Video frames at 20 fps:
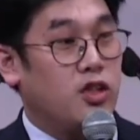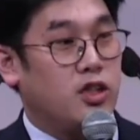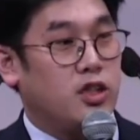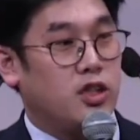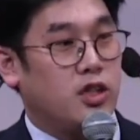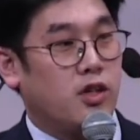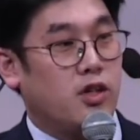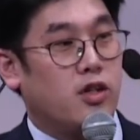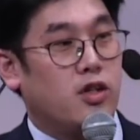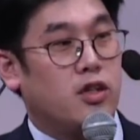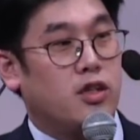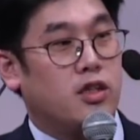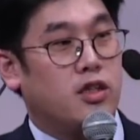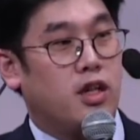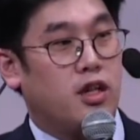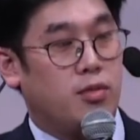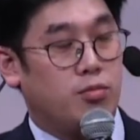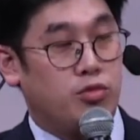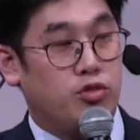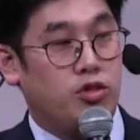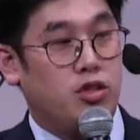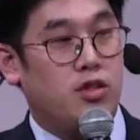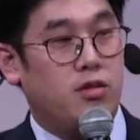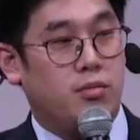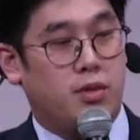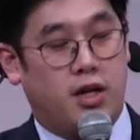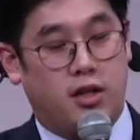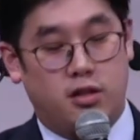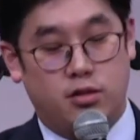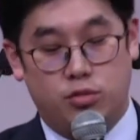있죠. 재물이
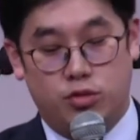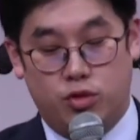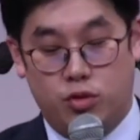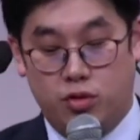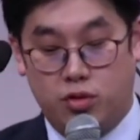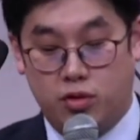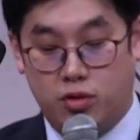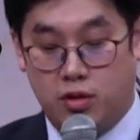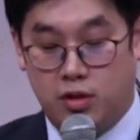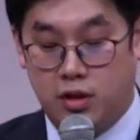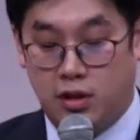많음으로